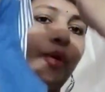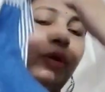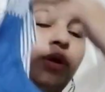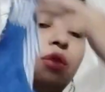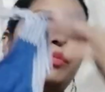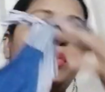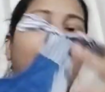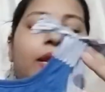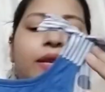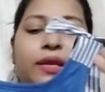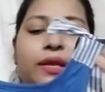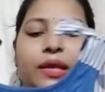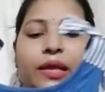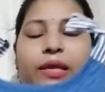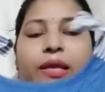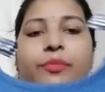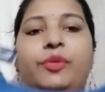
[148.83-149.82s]
बहुत प्यारी
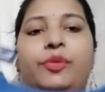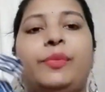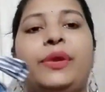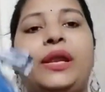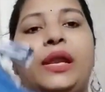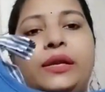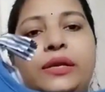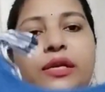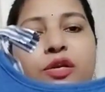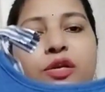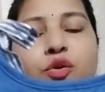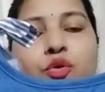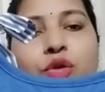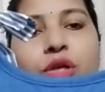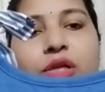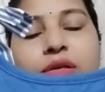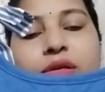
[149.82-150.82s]
है ये भी मैंने एटीन टू
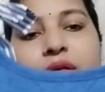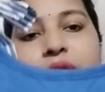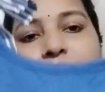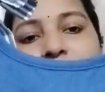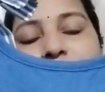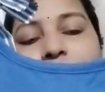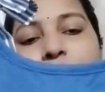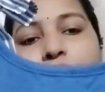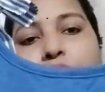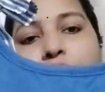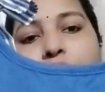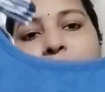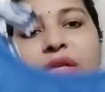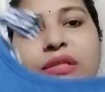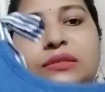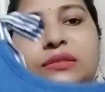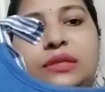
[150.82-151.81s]
ट्वेल्व ट्वेंटी फोर
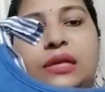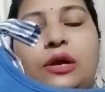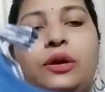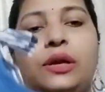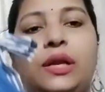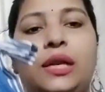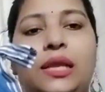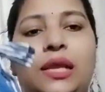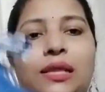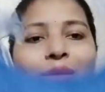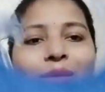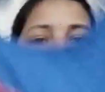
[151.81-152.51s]
मंथ्स का ऑर्डर किया था